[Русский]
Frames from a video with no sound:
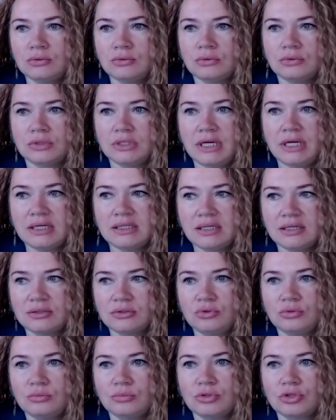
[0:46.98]
Я
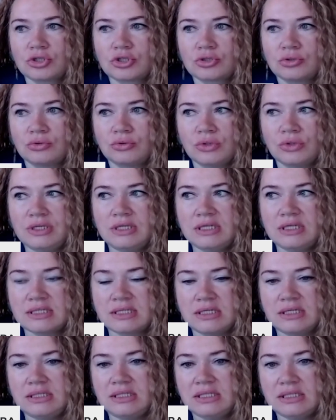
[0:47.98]
так думаю, что
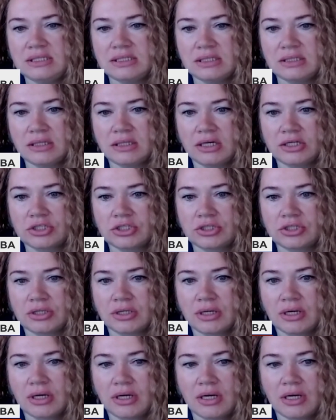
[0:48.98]
если дети
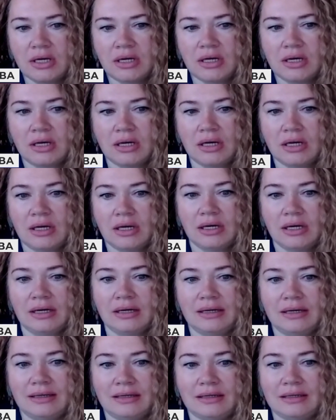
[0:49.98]
наши
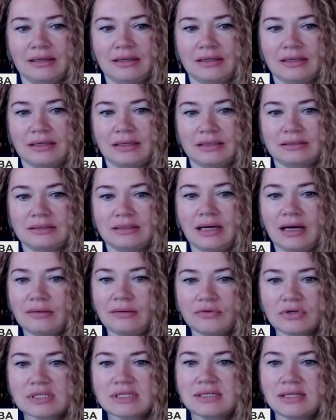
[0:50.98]

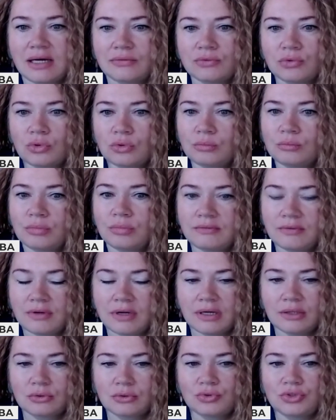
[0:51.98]
там в основном
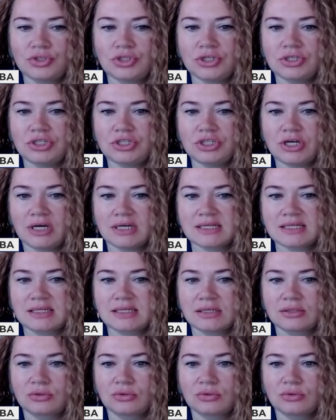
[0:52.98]
бывают очень
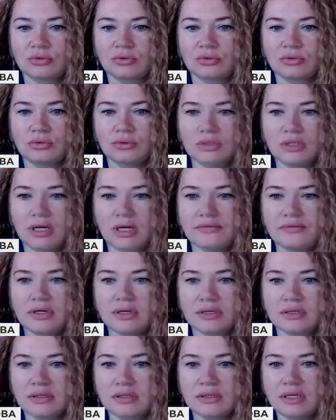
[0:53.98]
часто, то,
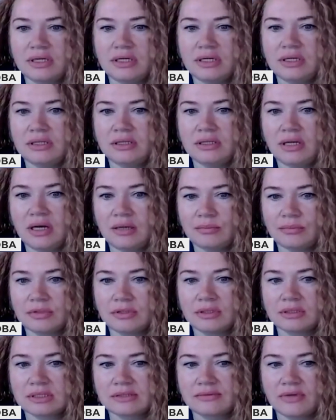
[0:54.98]
наверное, и нам с
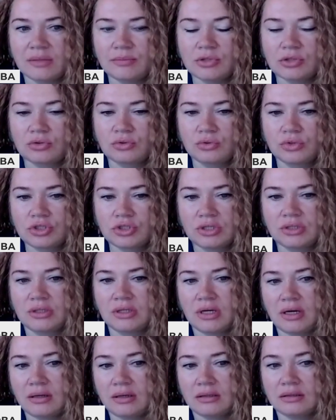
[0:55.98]
вами тоже
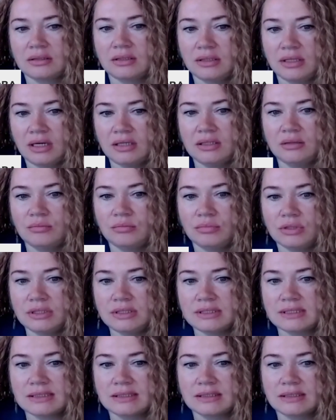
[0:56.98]
на, надо
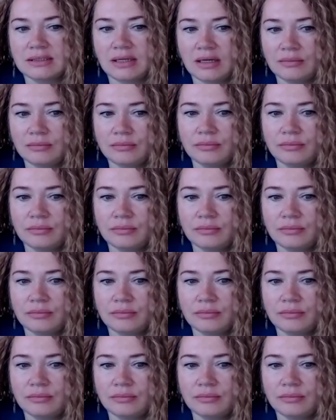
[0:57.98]
быть там